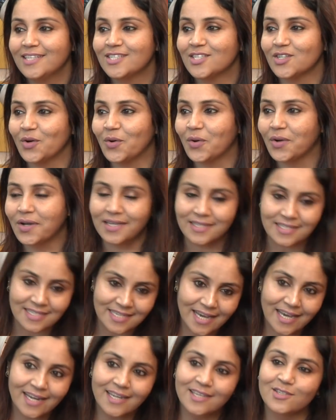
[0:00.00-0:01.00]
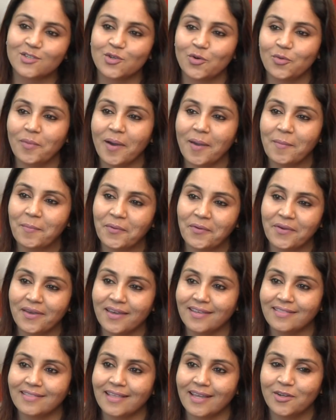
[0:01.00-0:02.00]
సో ఒక్కసారి జూమ్ అయిపోయి
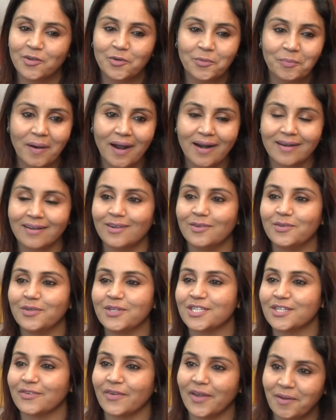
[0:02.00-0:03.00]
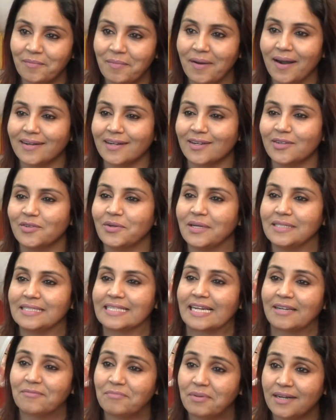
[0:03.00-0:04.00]
తెలుగు పాటలు ఇష్టమైన పాటలు అండ్
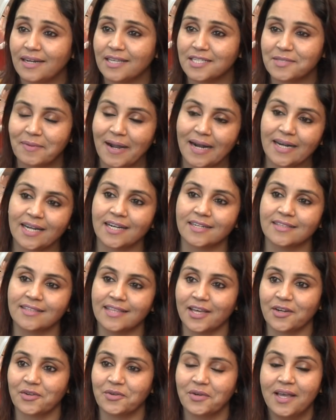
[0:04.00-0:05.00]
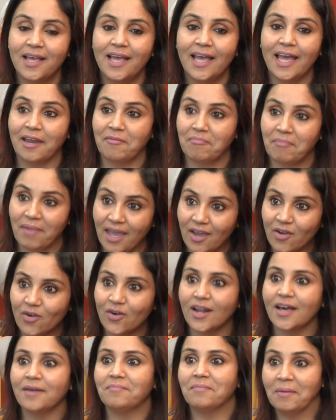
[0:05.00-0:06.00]
సెలబ్రిటీస్ మాట్లాడుతున్నారు అండ్ మేము
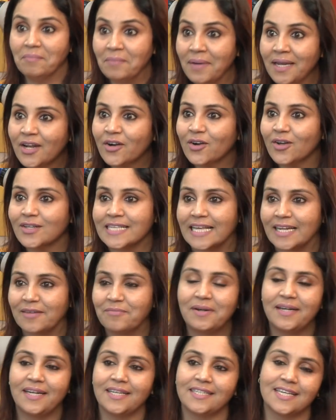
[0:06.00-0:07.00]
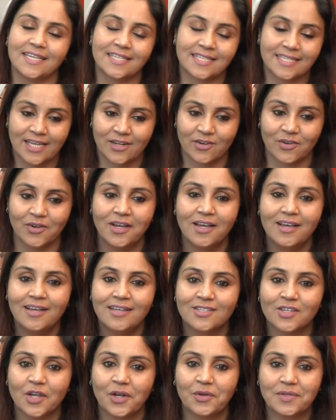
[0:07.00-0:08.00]
కూడా మమ్మల్ని కూడా సెలబ్రిటీ చేస్తారు
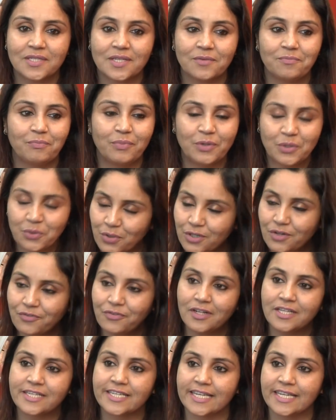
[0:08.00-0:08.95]
సో ఇట్ వాస్ అ బ్యూటిఫుల్